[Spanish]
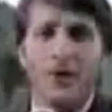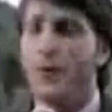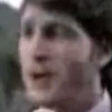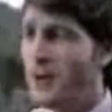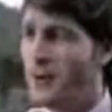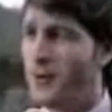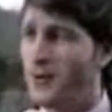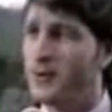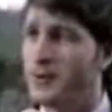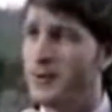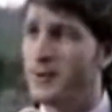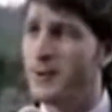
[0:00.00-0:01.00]
idioma
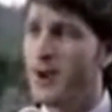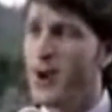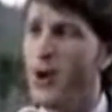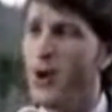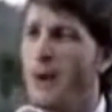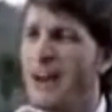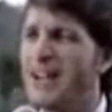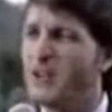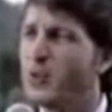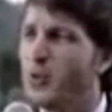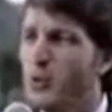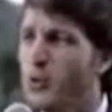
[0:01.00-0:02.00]
nuevo.
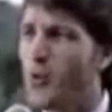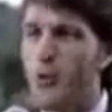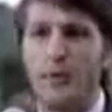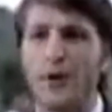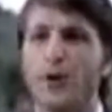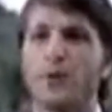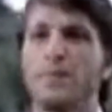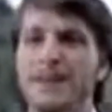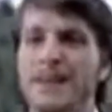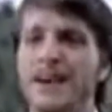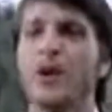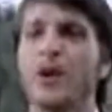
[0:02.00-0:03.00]
Coman y tú, coman
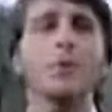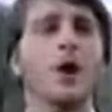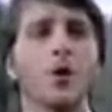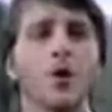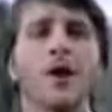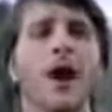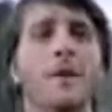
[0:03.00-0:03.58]
hormigas, coman